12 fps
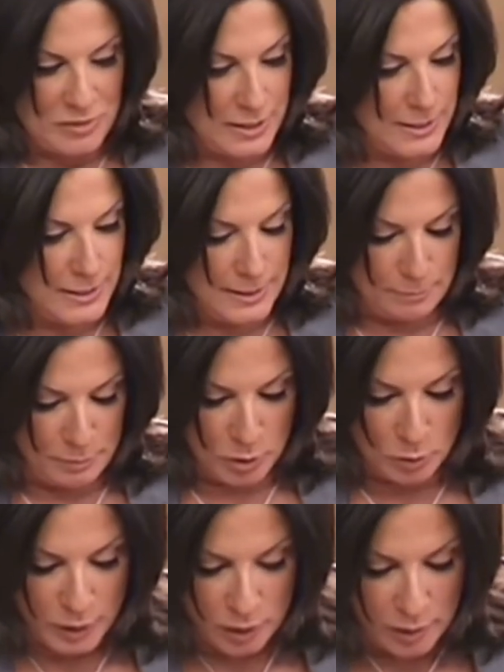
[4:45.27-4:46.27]
Eh,
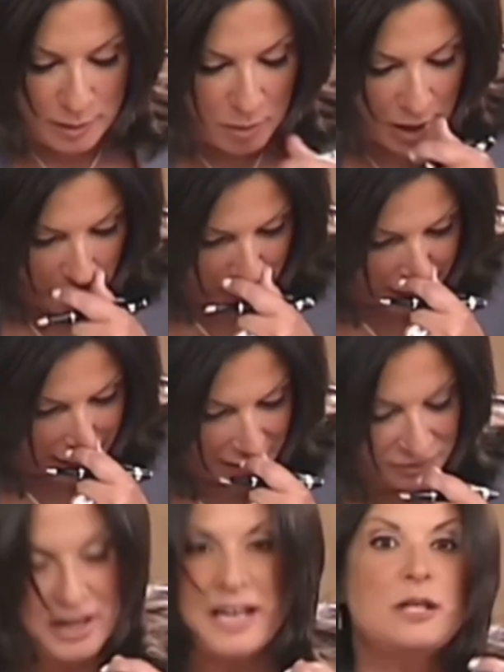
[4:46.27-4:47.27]
pero bueno, vamos a ver.
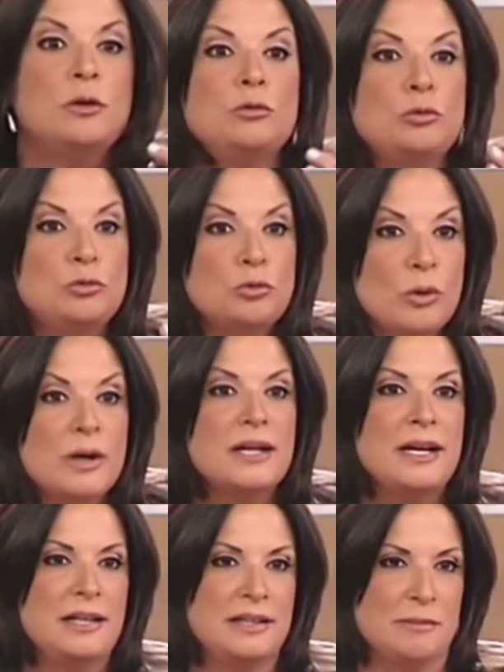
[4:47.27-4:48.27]
Efraín, tú
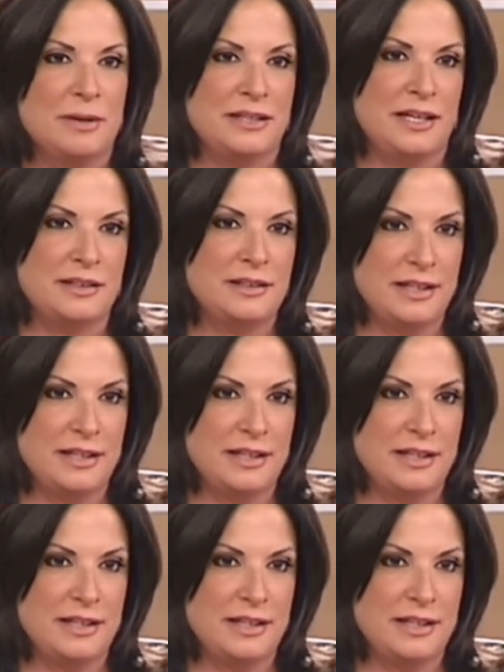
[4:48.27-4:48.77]
eres el demandante